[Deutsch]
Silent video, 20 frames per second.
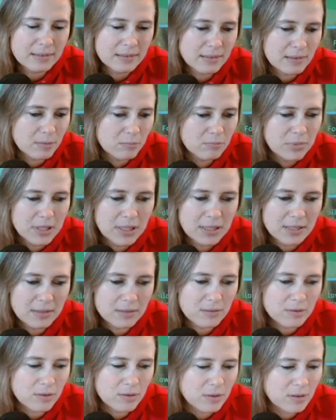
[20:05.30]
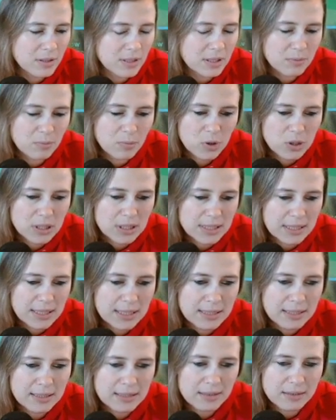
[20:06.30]
äh, super, tolles
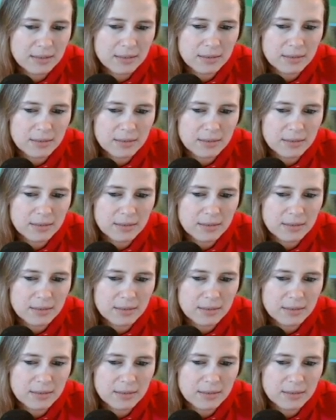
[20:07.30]
Monster.